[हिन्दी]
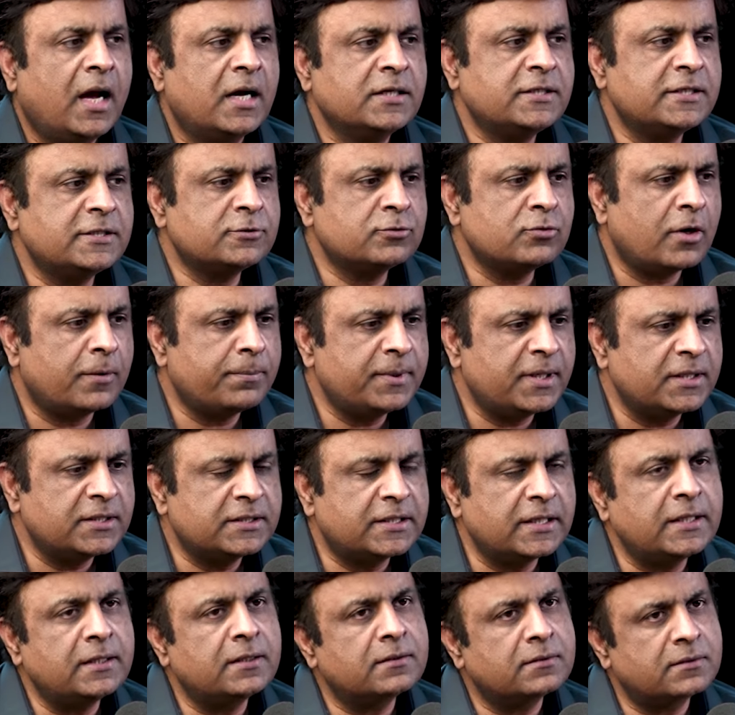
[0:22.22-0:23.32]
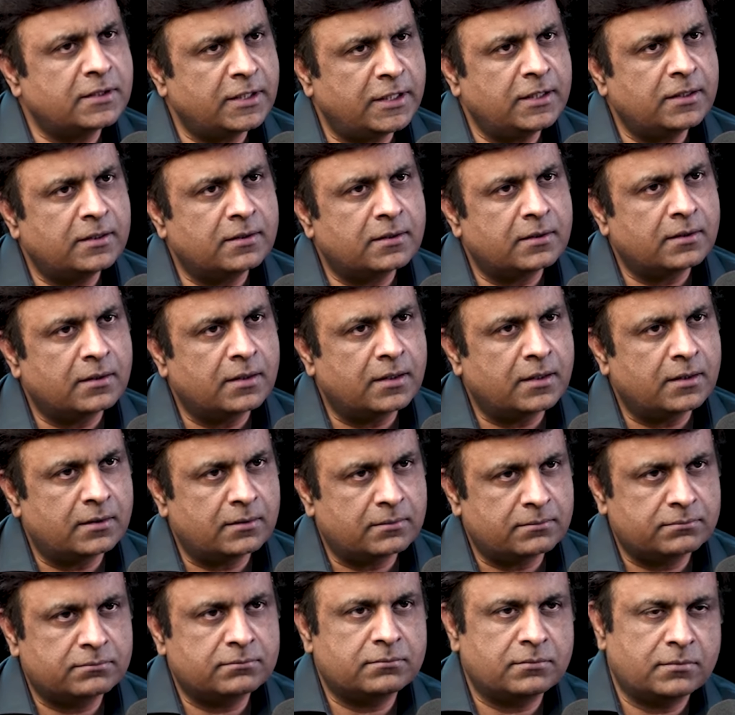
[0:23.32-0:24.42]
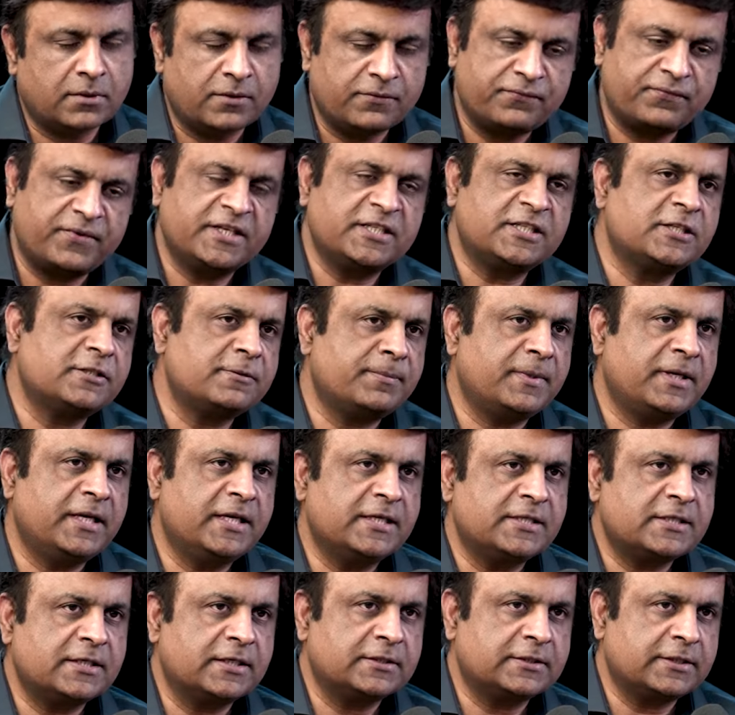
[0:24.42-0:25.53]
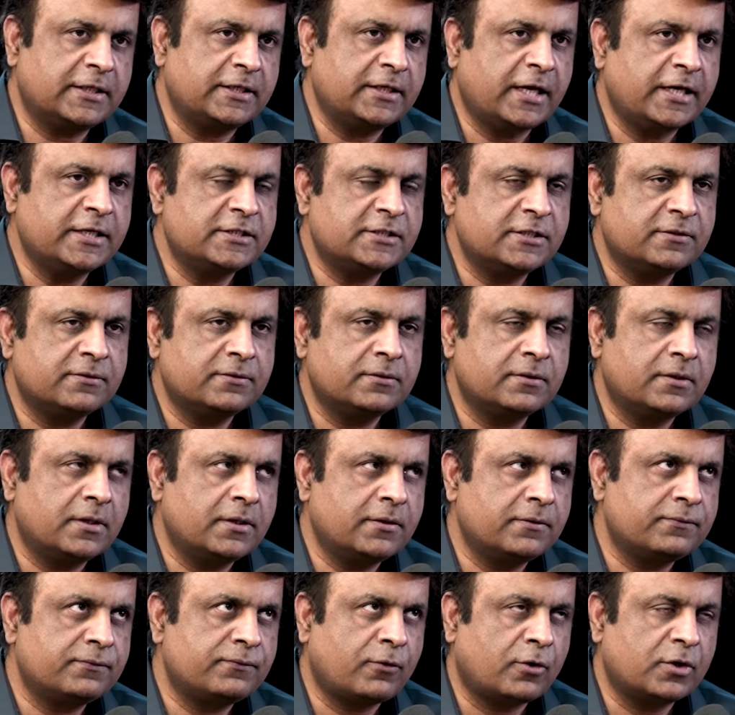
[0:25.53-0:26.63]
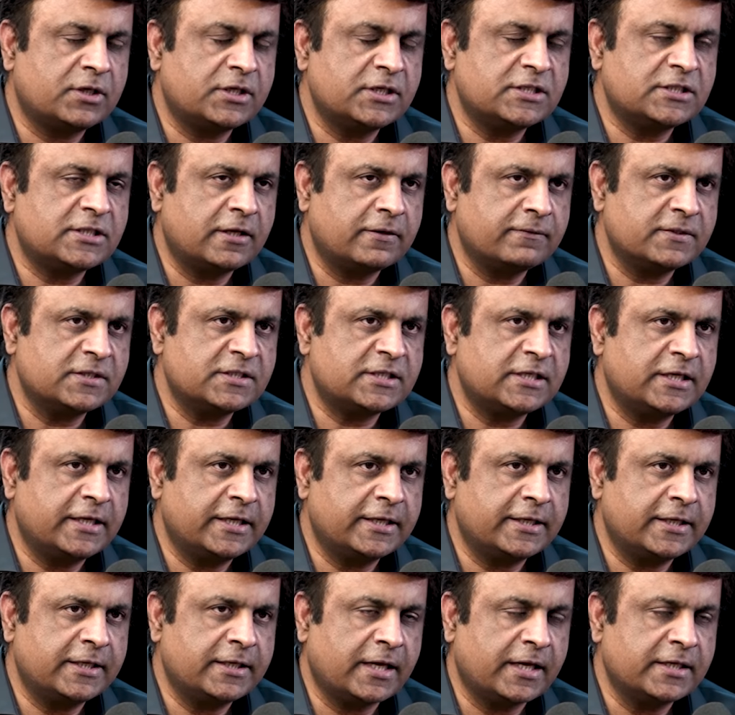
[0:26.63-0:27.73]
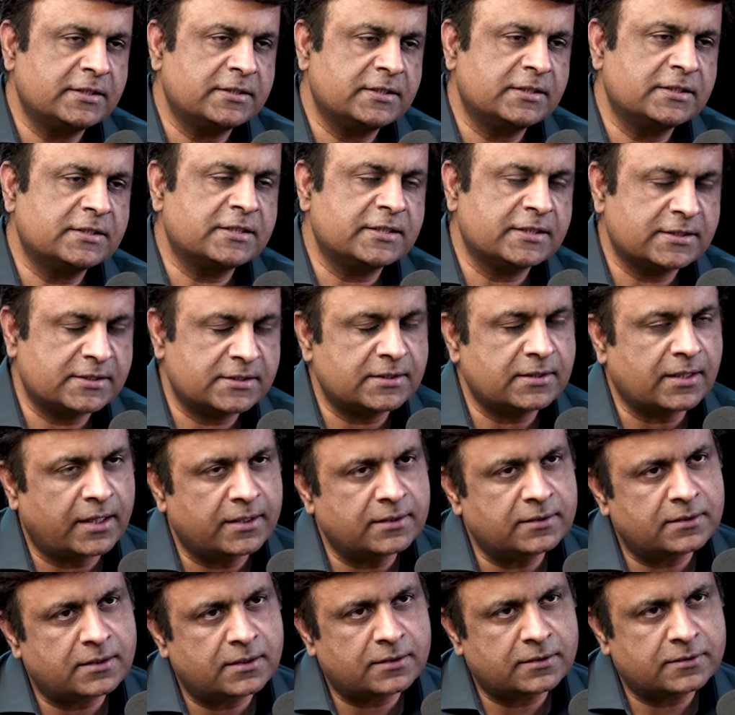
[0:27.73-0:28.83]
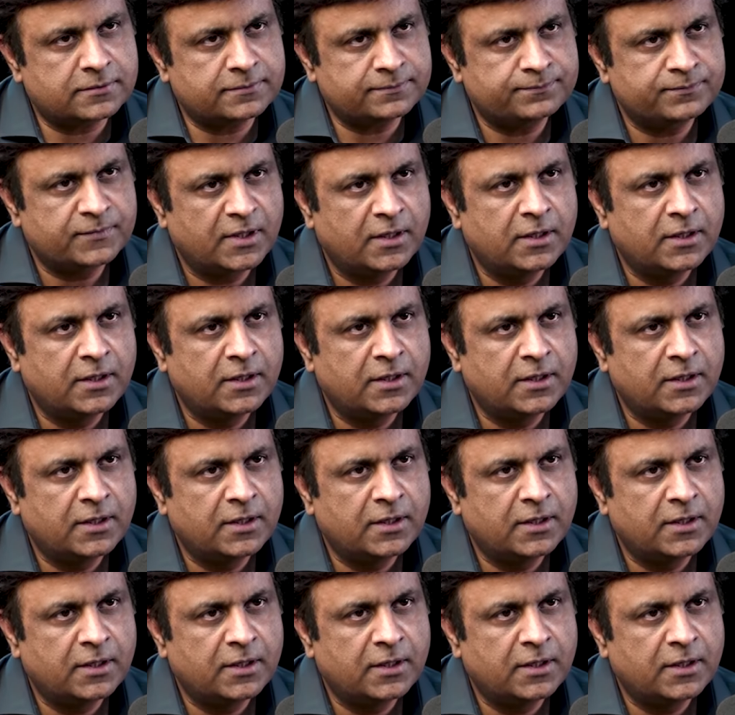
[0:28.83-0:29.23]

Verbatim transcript: अच्छा इसको अपना तीन तीन फेजेस में ले सकते हैं 1947 से लेके 1969 तक